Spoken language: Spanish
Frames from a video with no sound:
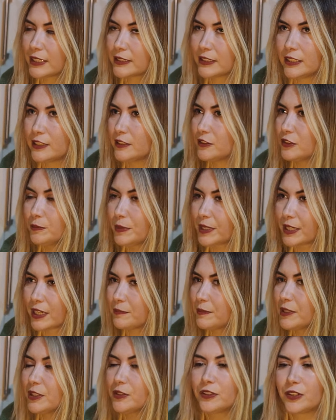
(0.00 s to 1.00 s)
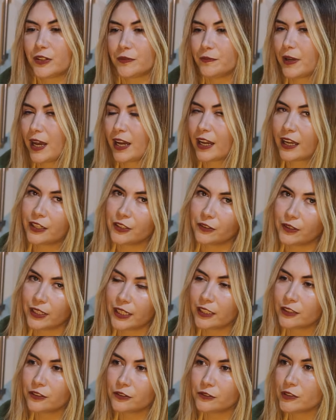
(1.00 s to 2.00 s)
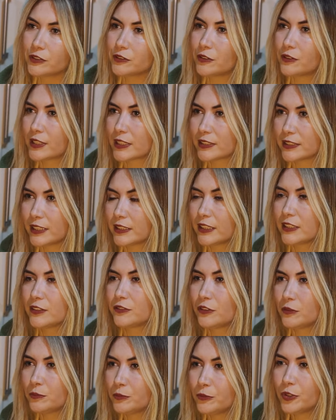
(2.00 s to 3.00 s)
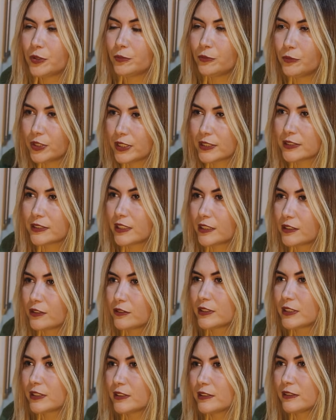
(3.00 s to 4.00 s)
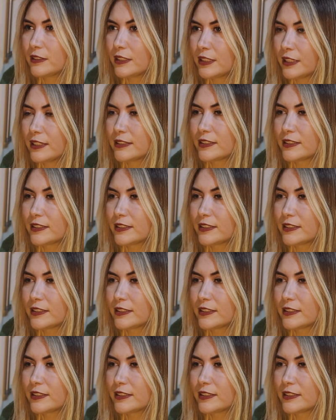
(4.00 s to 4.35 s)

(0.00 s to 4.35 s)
así súper rápido. No, acá no, acá todo es con receta y son muy, muy estrictos en, en